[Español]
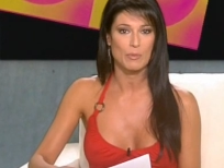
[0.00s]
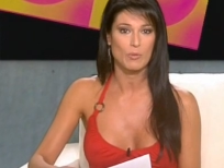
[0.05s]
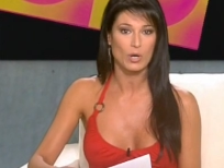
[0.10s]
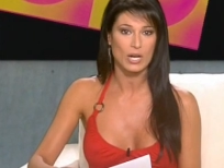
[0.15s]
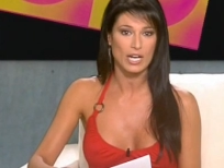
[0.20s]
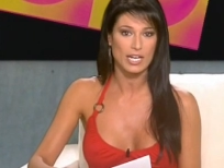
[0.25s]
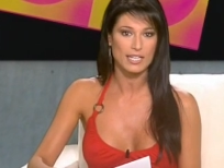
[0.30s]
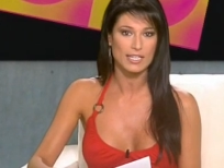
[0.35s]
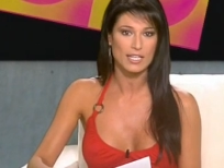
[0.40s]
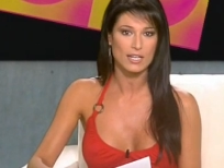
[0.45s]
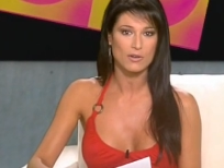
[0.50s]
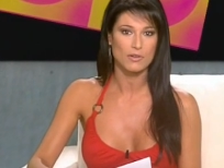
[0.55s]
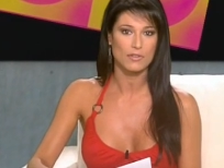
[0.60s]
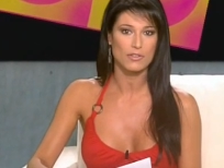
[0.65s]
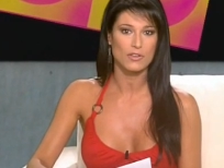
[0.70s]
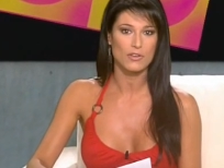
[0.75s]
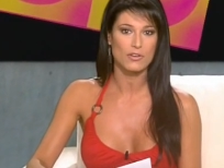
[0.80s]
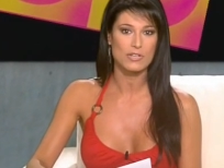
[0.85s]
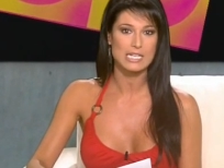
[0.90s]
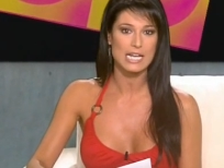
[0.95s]
La primogénita
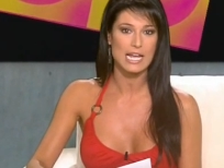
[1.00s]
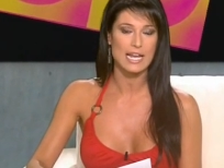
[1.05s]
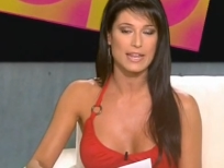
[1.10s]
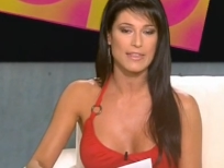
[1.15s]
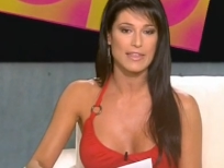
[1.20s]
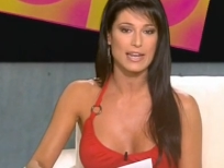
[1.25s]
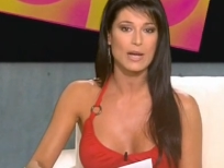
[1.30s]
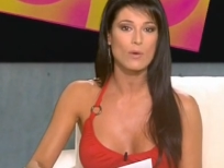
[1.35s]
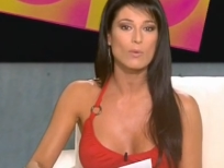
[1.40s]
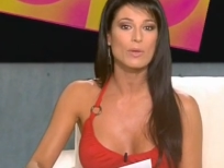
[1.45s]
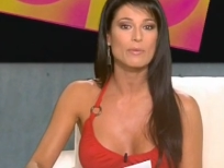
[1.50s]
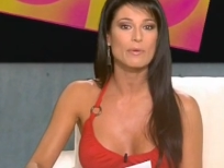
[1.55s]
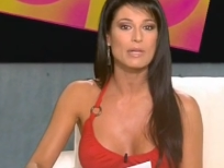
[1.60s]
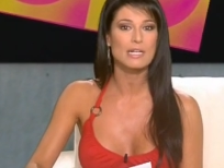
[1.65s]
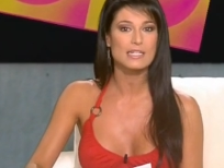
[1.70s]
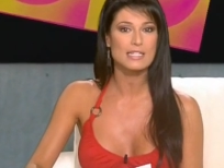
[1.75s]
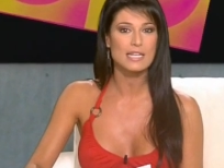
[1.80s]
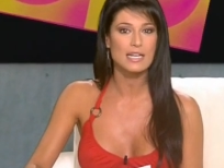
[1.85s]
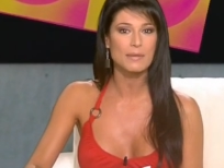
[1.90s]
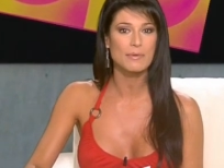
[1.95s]
Rocío es la heredera
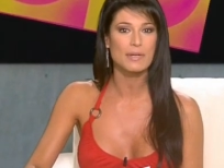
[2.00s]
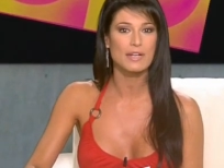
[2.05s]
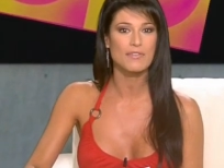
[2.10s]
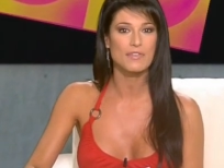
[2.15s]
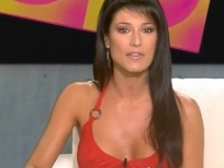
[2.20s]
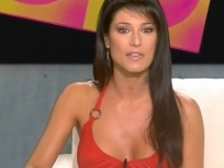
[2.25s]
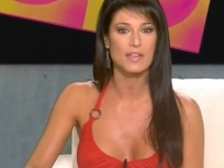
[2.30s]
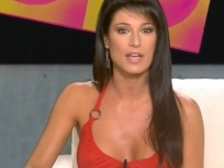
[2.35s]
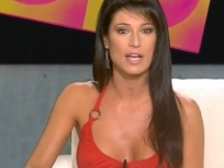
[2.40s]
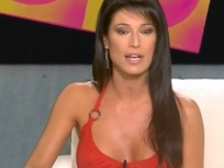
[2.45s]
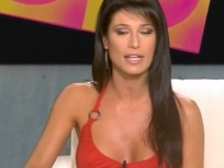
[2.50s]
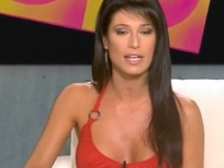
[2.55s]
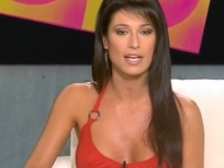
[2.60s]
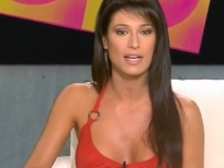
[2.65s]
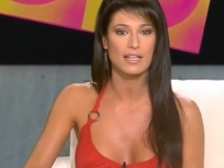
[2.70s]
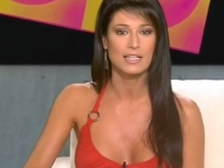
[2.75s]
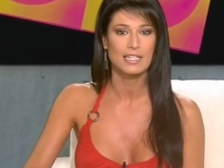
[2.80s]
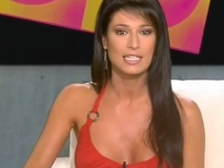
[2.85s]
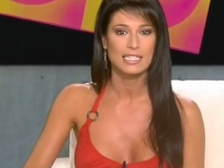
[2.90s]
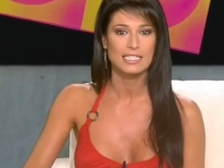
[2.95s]
universal y
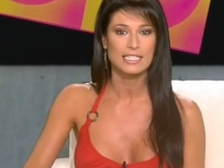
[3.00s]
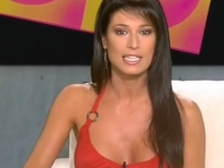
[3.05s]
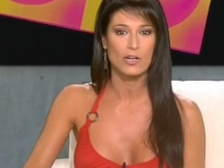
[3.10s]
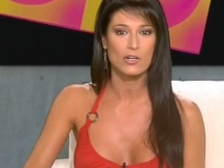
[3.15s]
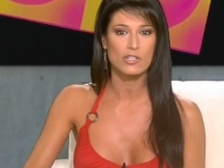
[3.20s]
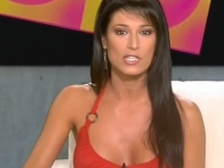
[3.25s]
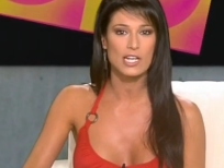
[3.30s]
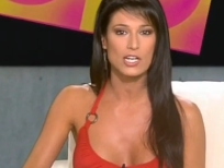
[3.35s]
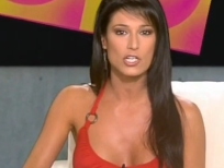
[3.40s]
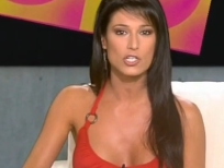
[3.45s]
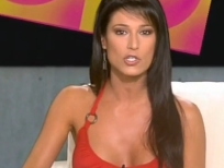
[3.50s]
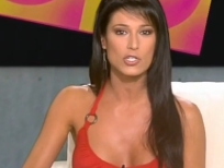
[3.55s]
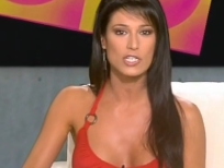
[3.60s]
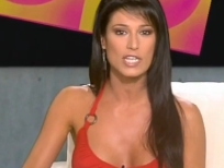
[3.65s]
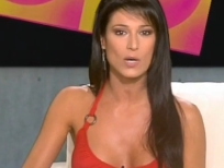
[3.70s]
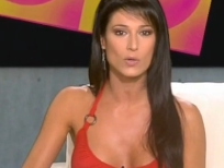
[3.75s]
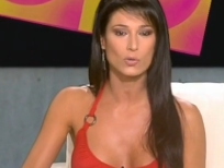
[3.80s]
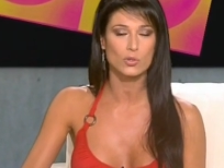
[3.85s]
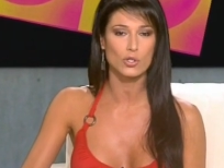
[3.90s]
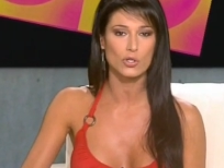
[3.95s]
beneficiaria de los
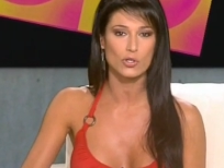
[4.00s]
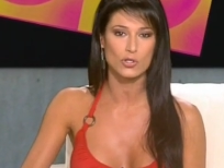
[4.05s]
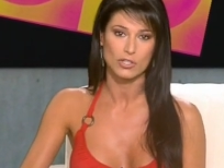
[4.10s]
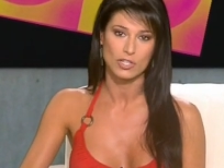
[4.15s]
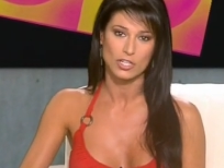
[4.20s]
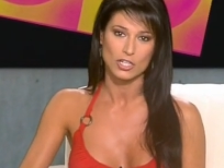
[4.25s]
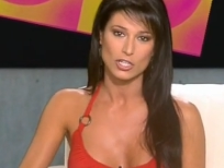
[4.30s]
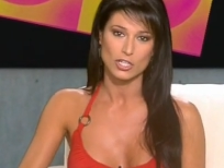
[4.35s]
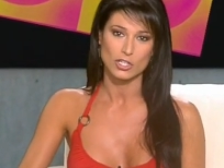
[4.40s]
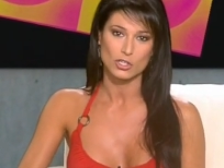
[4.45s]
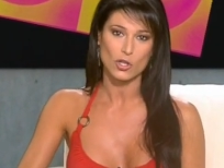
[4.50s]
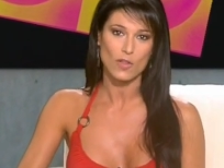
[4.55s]
derechos de autor.